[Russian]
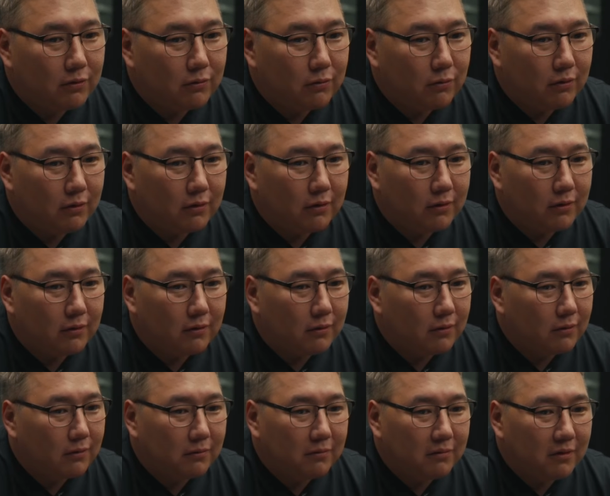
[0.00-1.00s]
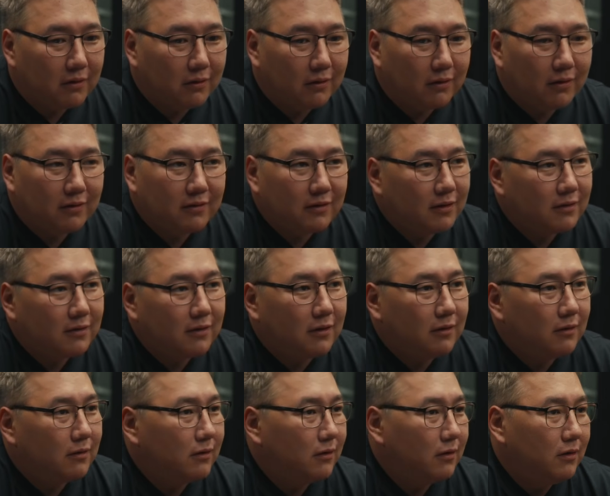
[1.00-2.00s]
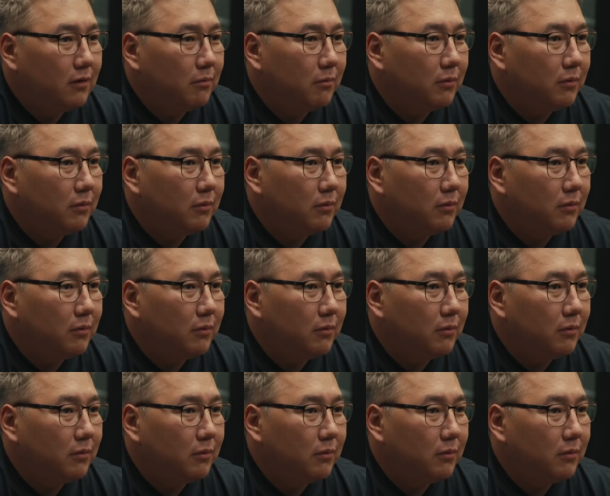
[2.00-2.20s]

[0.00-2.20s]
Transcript: истории Казахстана-то и не